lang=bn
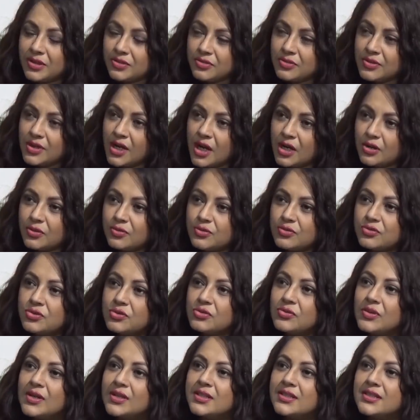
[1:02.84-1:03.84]
একটু না
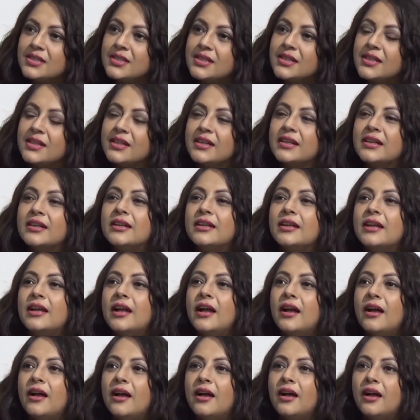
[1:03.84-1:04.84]
কুচু আছে
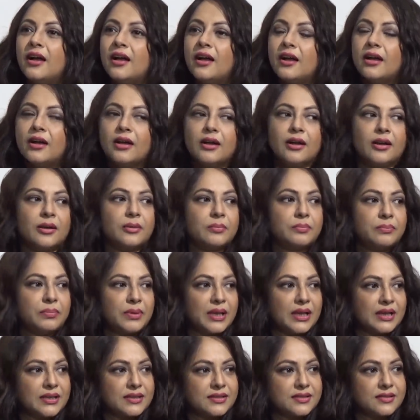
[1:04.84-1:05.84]

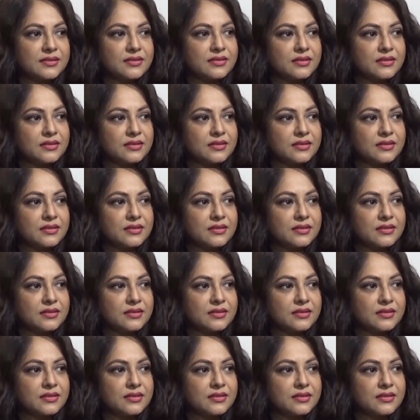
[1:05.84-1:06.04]
প্লাস